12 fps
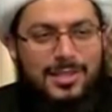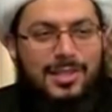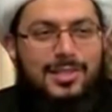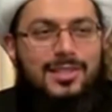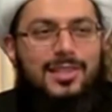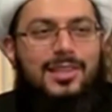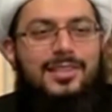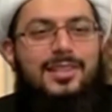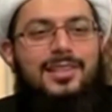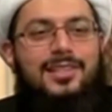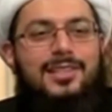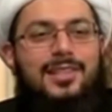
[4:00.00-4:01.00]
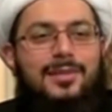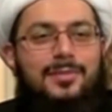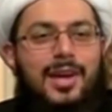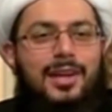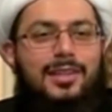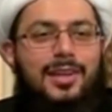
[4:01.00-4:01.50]
سيرة الإسلام
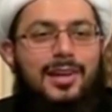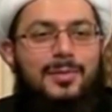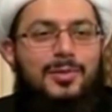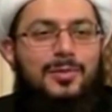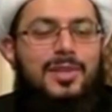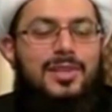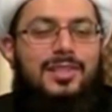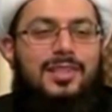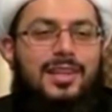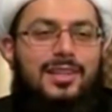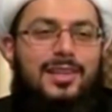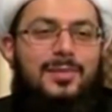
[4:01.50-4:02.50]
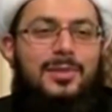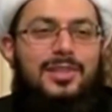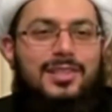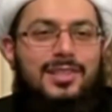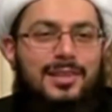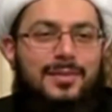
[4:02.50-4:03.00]
أحكامهم ليست أحكام
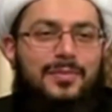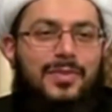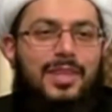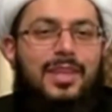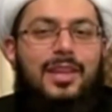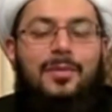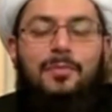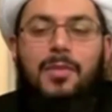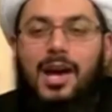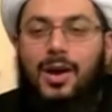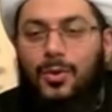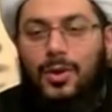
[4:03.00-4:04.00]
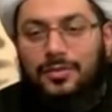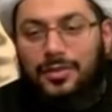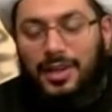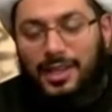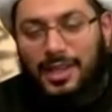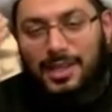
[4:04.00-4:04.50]
الإسلام ما هو
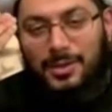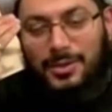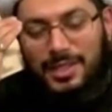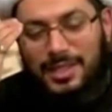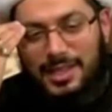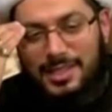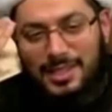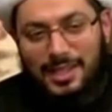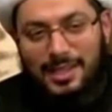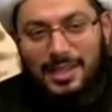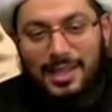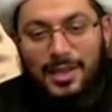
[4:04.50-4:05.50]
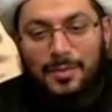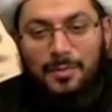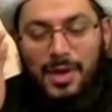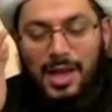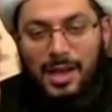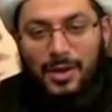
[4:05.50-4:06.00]
الفرق أنا أريد أسأل
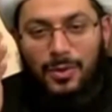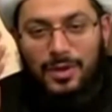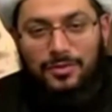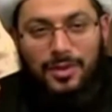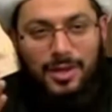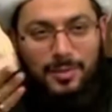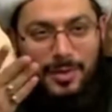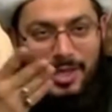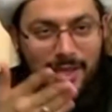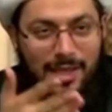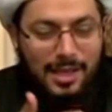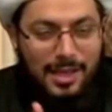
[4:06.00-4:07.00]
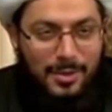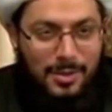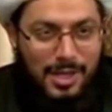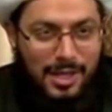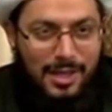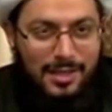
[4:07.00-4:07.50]
ما هو الفرق بين
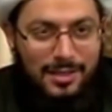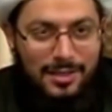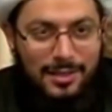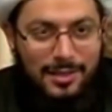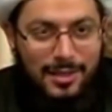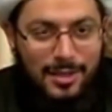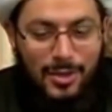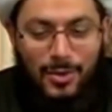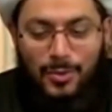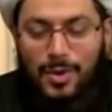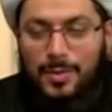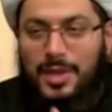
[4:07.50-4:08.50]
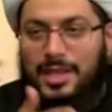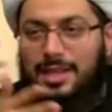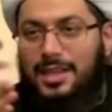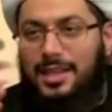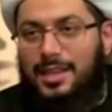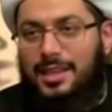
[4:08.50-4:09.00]
هؤلاء وبين
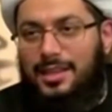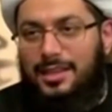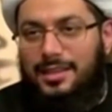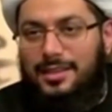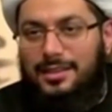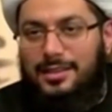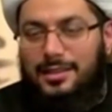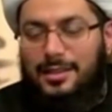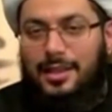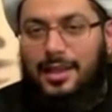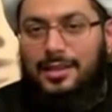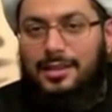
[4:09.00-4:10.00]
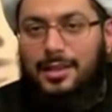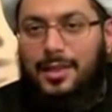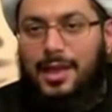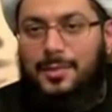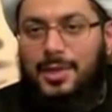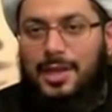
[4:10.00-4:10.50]

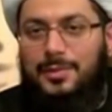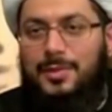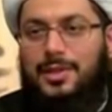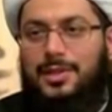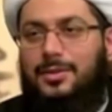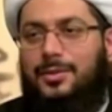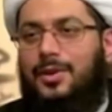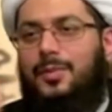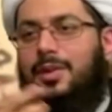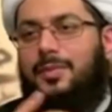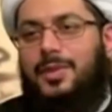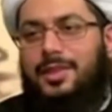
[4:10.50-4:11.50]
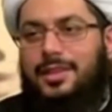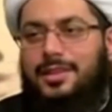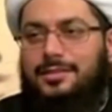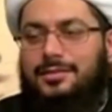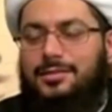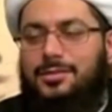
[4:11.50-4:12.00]
نظام أبي بكر وعمر مثلا
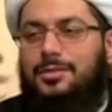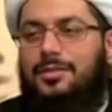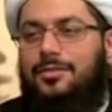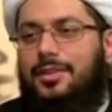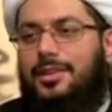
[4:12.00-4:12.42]
شنو الفرق